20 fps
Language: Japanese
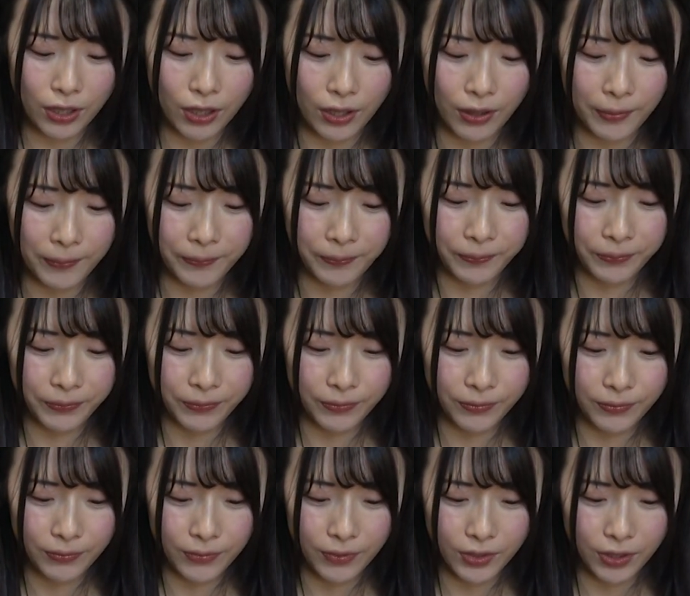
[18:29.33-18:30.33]
そうすると、
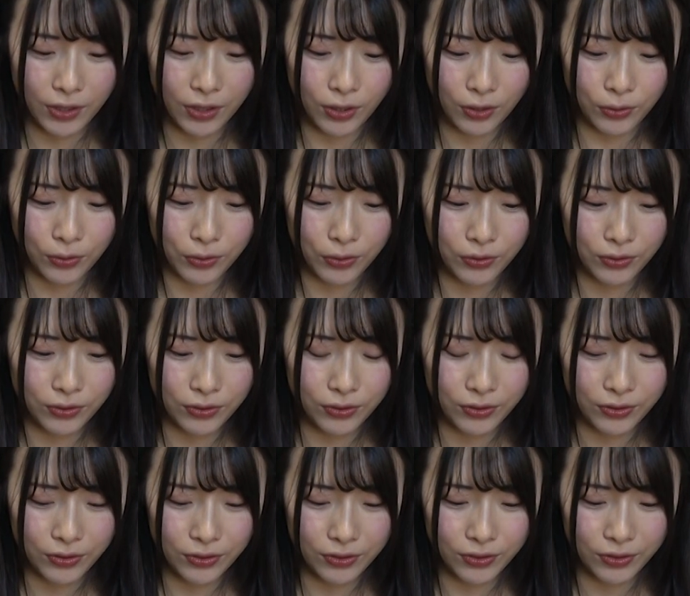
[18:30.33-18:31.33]
なんか、
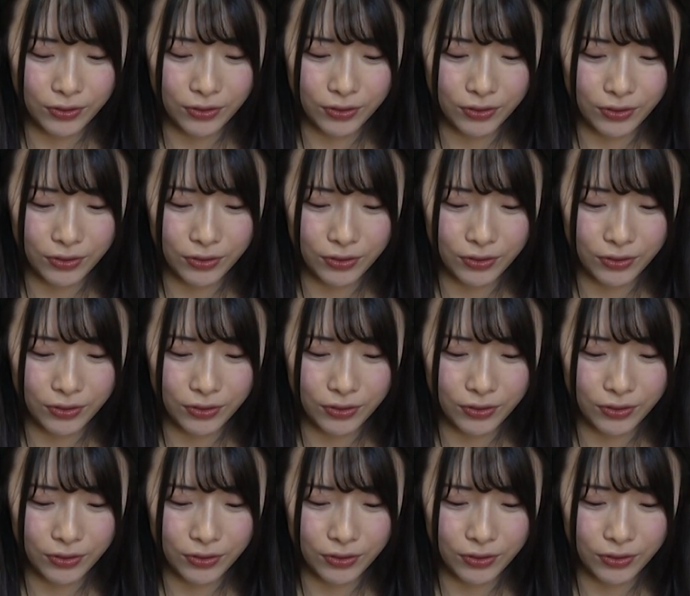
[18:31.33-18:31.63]
なんだろ